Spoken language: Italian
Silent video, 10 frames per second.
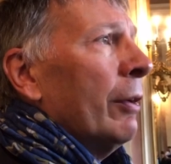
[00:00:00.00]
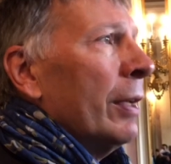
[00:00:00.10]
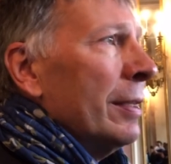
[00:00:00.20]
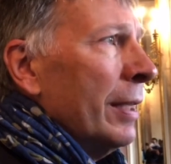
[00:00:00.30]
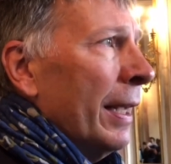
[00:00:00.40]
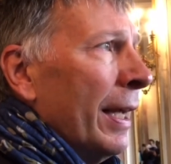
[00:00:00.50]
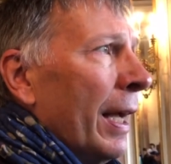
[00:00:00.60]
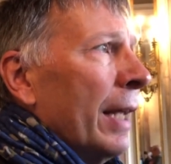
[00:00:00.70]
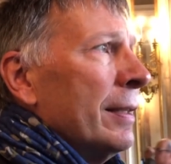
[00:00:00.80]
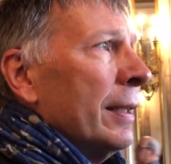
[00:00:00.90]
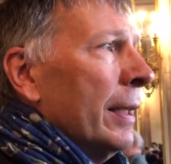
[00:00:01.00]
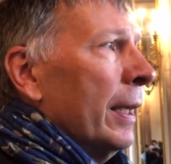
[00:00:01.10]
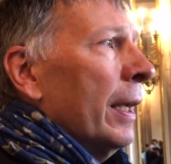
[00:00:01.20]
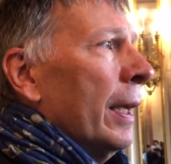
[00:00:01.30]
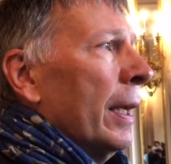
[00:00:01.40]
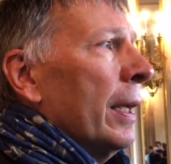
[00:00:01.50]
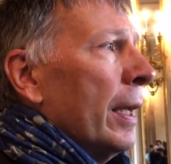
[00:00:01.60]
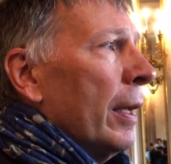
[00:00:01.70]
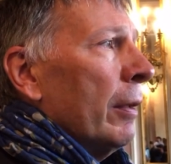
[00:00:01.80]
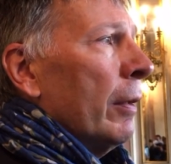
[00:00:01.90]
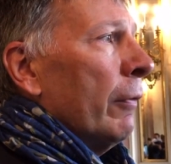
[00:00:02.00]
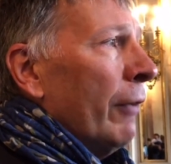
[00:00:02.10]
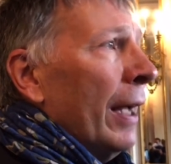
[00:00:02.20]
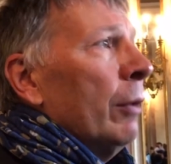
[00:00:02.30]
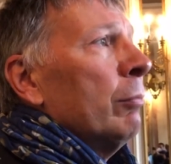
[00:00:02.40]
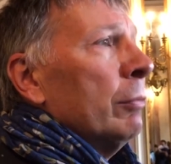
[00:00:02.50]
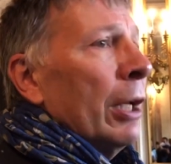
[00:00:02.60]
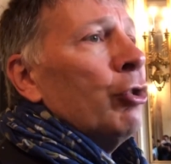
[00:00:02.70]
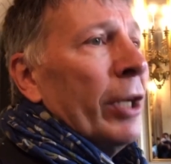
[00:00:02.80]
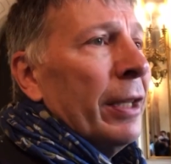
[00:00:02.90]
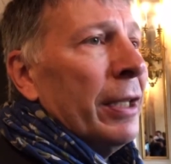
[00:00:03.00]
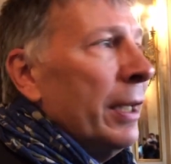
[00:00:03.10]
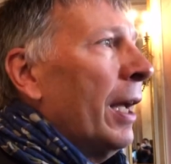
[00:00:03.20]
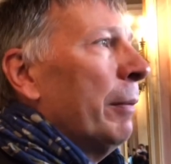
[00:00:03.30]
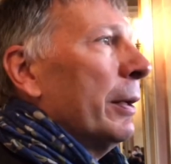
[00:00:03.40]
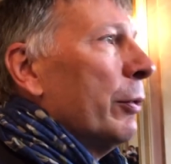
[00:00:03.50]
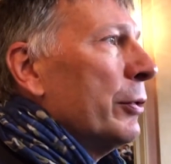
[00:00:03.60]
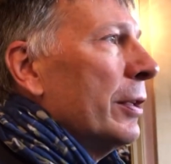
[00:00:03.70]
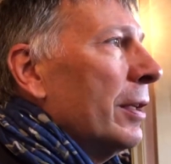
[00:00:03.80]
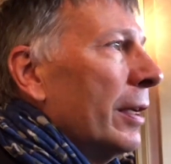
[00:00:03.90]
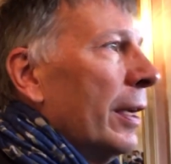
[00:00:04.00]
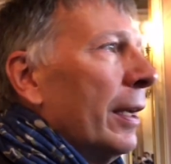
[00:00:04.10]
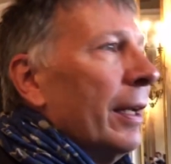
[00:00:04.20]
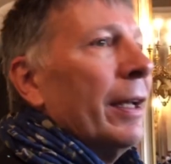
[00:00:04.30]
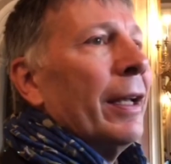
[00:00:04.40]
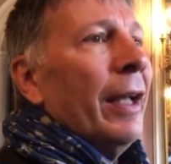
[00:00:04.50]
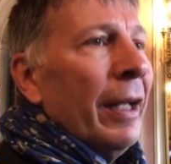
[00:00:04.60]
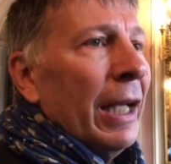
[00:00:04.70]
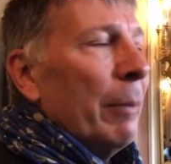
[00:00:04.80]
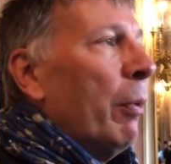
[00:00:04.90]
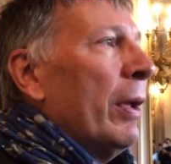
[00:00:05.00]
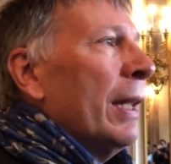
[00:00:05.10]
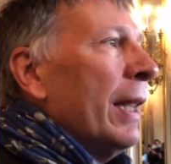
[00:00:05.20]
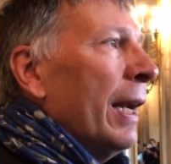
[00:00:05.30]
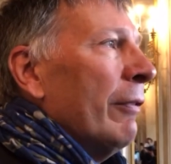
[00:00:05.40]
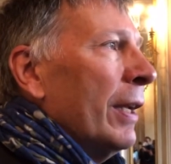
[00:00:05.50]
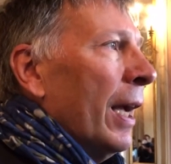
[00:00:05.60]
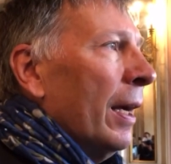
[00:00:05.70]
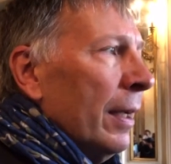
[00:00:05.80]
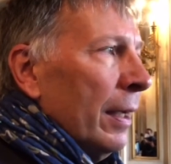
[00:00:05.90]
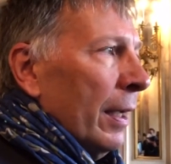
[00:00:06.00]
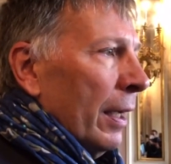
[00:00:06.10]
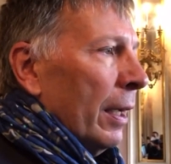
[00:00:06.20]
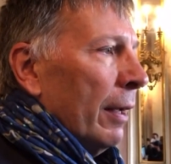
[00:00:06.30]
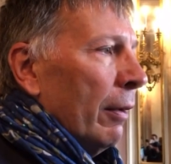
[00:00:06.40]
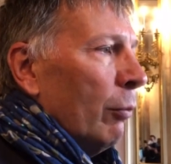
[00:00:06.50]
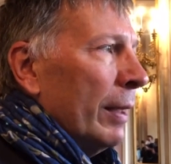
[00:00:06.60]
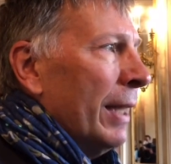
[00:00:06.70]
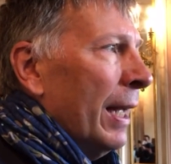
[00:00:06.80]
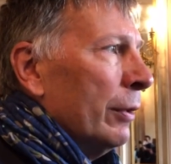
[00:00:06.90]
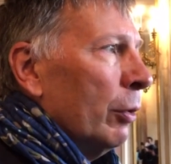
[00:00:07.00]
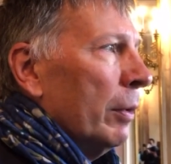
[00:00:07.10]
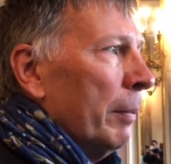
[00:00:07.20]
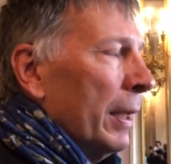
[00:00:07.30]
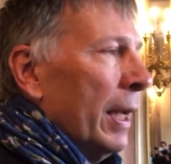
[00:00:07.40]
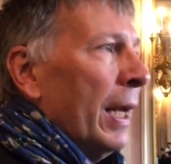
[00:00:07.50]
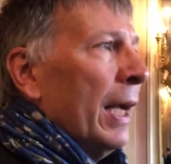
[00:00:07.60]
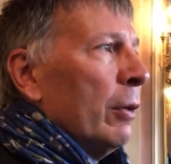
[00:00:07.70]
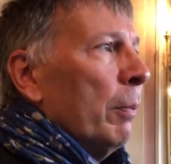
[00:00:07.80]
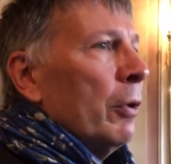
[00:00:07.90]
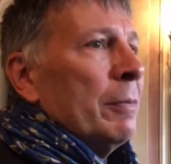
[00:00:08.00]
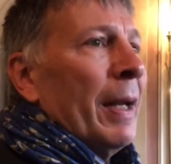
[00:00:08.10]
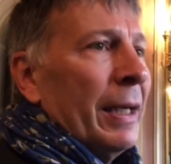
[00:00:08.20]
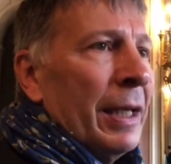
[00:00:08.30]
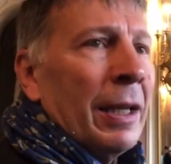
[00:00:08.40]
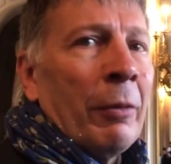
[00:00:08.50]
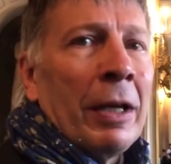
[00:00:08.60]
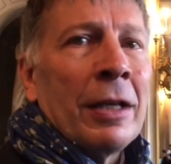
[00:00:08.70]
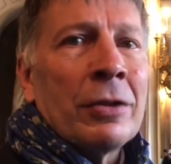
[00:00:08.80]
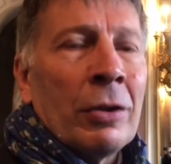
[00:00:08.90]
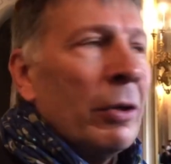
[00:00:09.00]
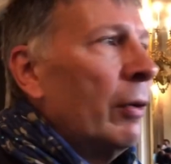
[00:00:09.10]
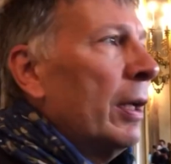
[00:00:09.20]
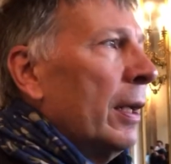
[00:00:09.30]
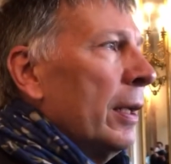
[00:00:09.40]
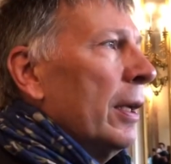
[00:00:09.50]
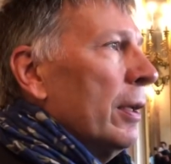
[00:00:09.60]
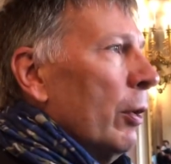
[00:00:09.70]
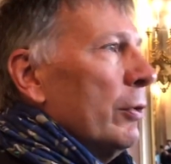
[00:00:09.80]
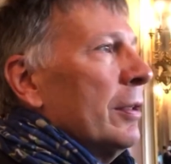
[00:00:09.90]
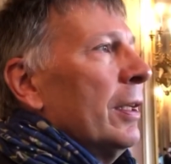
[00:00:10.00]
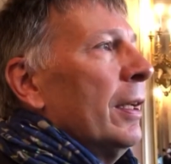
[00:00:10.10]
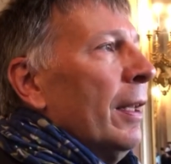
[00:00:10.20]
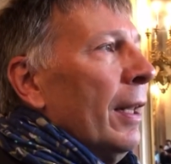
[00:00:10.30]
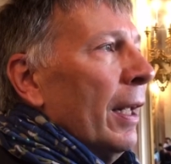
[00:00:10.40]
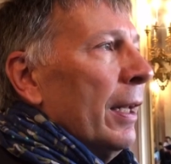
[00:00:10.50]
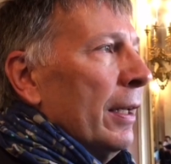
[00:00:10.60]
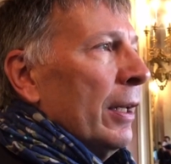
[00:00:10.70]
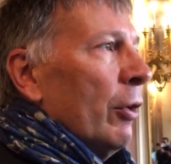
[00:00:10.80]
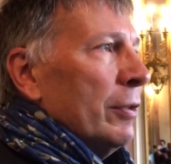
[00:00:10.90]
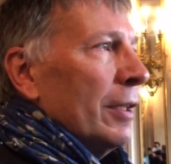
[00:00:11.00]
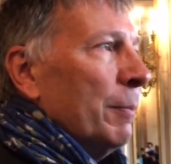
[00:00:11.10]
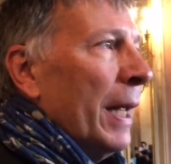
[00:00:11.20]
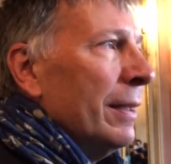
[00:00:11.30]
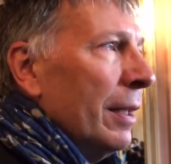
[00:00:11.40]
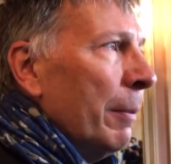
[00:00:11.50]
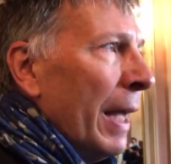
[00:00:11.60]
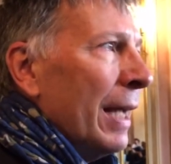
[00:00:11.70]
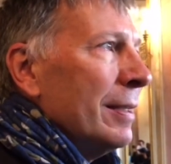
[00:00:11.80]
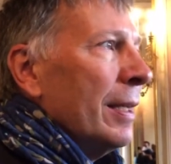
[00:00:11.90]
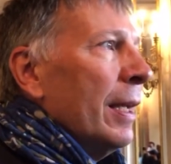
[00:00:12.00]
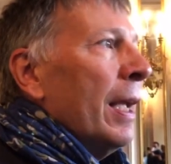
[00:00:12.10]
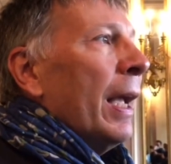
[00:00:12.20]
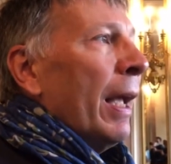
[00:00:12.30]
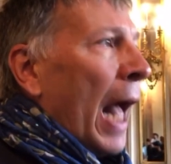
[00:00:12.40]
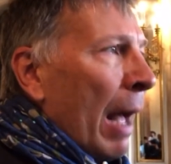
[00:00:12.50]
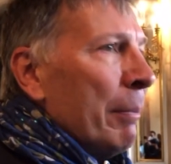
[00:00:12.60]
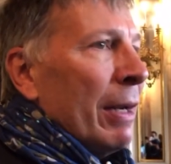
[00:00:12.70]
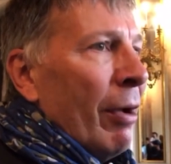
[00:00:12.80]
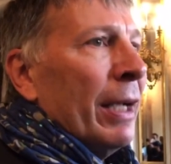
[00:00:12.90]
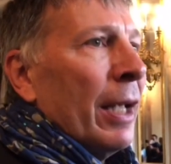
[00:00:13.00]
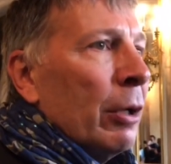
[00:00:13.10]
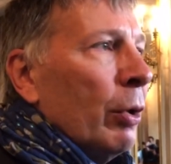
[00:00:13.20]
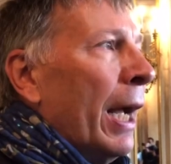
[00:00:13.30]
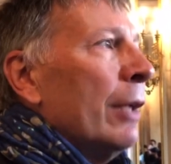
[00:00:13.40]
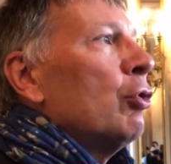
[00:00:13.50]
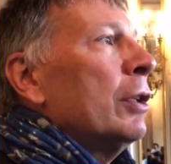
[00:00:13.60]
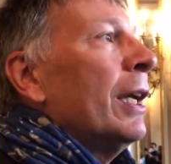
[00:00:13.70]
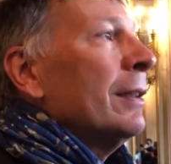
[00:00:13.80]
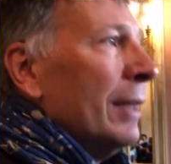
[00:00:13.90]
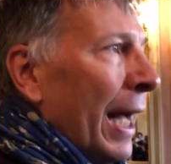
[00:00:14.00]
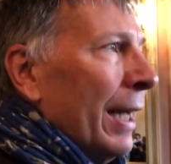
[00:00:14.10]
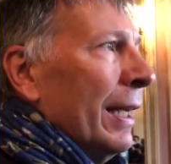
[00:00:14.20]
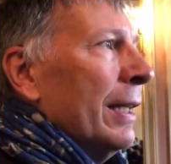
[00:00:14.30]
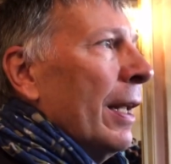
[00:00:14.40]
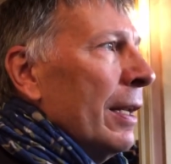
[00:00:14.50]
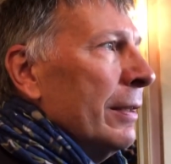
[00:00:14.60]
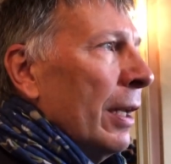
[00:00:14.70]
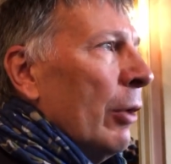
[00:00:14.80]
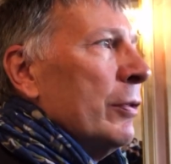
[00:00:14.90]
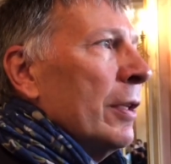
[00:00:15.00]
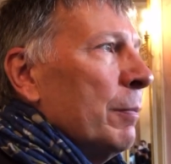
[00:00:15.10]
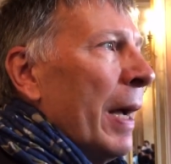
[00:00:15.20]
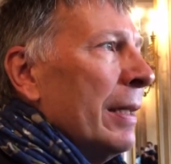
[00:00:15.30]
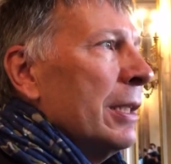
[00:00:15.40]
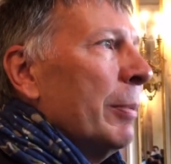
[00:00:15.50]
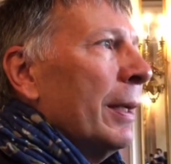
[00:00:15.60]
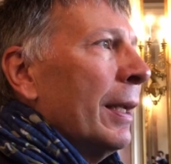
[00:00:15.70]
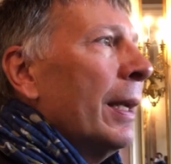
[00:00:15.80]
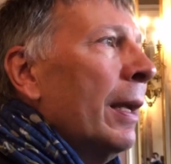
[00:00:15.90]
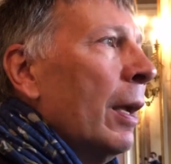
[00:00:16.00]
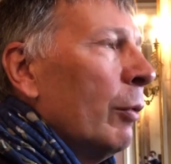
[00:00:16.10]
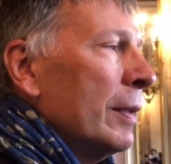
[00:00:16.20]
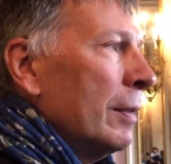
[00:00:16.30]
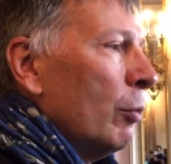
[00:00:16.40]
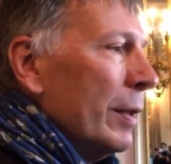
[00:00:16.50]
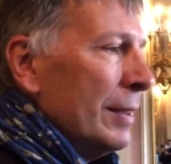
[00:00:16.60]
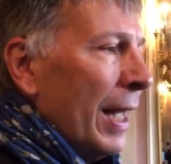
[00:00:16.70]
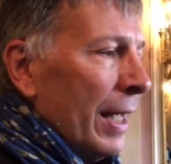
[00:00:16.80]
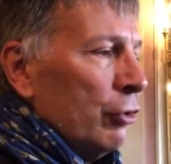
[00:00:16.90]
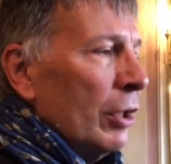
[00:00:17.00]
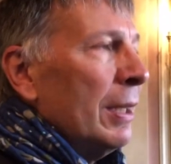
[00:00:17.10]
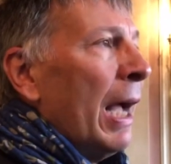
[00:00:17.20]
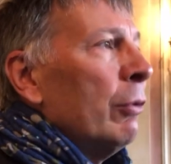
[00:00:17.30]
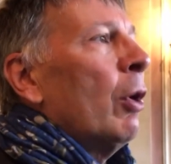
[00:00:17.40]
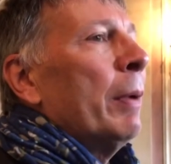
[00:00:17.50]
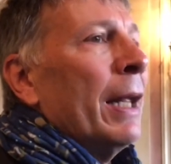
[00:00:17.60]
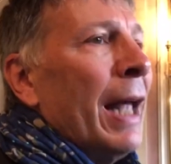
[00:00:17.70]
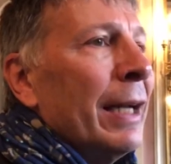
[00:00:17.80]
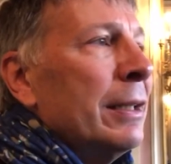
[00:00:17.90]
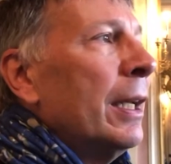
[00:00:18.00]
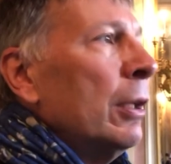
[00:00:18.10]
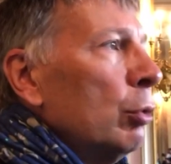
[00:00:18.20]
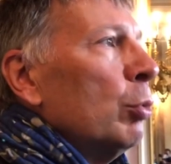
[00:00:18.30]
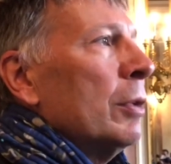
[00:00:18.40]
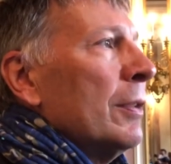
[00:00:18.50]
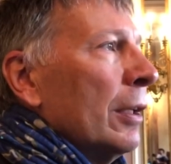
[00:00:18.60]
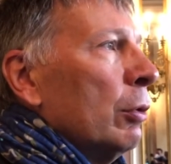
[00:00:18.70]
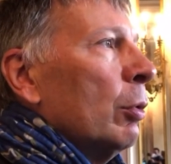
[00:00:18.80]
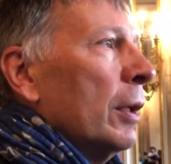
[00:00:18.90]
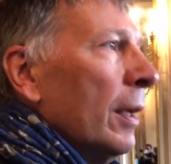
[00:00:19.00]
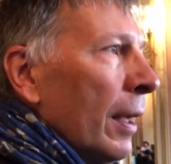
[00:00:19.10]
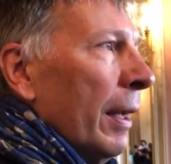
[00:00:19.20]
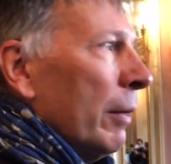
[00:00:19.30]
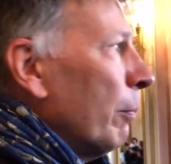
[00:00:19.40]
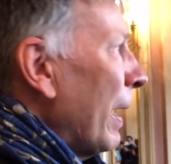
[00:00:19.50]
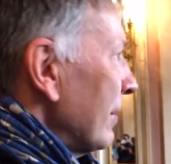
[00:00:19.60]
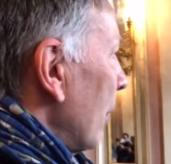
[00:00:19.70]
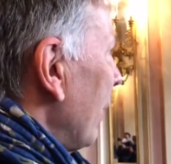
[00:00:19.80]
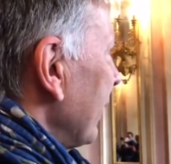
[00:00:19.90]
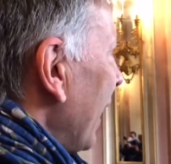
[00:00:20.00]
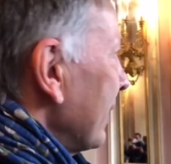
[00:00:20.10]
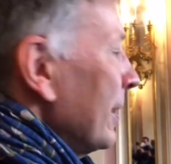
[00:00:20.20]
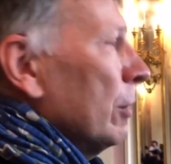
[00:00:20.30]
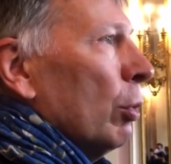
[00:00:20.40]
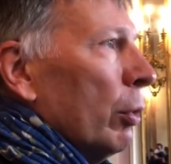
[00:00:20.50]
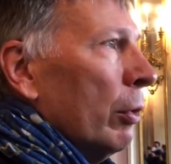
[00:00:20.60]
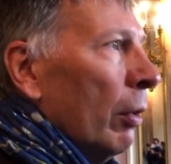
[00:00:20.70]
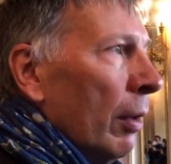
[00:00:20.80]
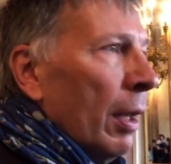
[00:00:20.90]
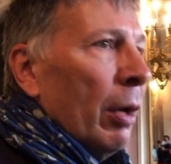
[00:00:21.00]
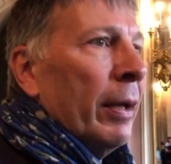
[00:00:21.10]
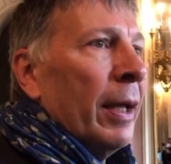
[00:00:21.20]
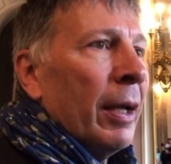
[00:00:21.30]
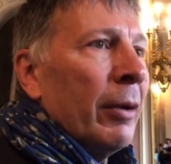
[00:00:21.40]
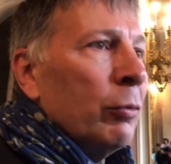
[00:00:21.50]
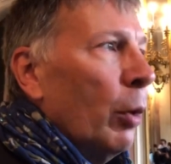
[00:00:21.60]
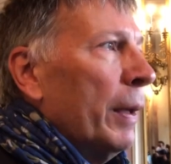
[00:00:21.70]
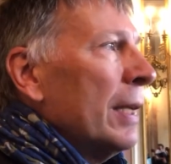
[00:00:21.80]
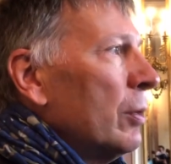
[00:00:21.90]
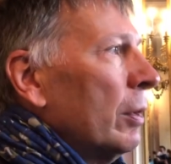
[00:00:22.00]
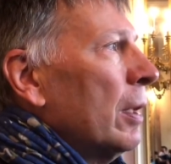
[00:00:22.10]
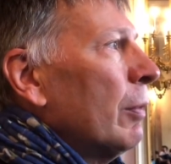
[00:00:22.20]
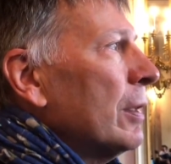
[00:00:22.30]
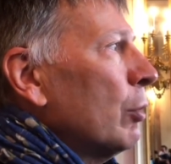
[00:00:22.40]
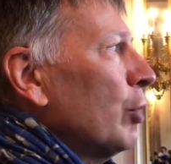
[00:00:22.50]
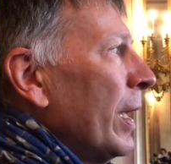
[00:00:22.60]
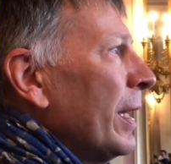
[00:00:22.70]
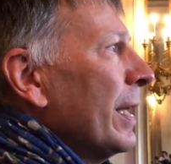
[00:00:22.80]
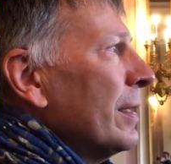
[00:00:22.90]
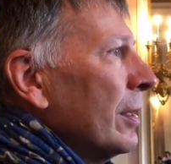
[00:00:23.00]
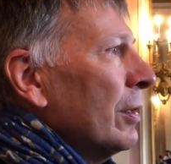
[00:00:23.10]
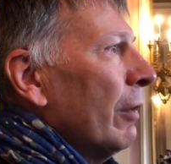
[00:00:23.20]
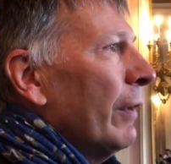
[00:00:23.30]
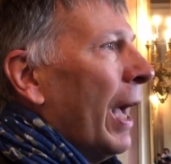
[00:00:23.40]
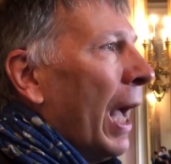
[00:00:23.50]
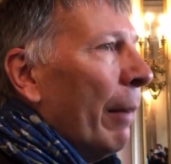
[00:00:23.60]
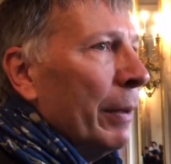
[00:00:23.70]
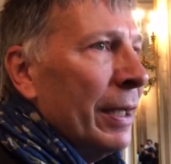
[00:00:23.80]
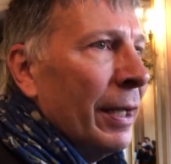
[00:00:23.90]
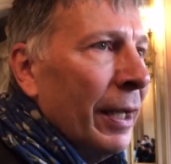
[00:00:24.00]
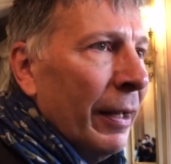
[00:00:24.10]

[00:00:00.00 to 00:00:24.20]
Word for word: a Siena, anziché eh, fare un, una giratina per così dire e, e poi andare via, eh, guardando in maniera anche un po' smarrita quelle sono i, i nostri, eh, le nostre splendide piazze, abbiano anche il coraggio di entrare nei, nei nostri spazi, perché quest, questa città è un'opera d'arte in tutti i settori, basta guardarsi intorno, eh, un'operazione di questo genere significa aprire